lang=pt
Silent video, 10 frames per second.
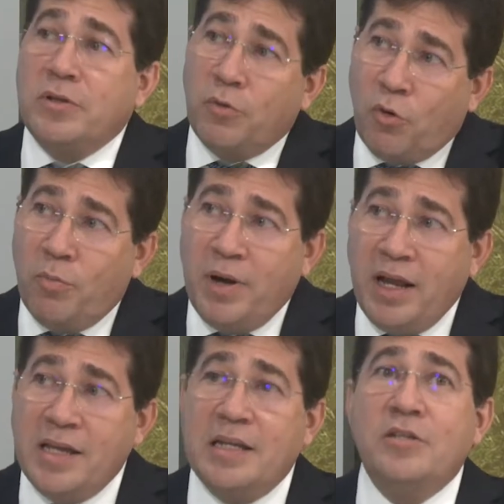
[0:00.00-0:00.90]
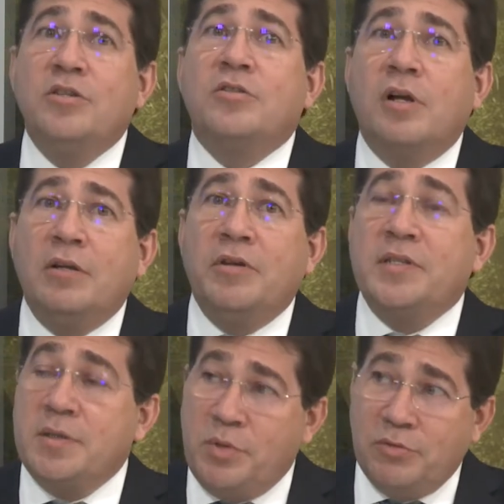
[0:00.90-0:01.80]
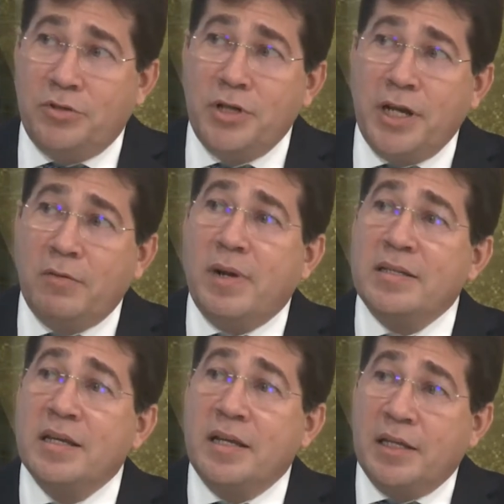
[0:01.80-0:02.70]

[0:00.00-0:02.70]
quando eu cobrei, ele disse, olha, eu recebi o dinheiro, mas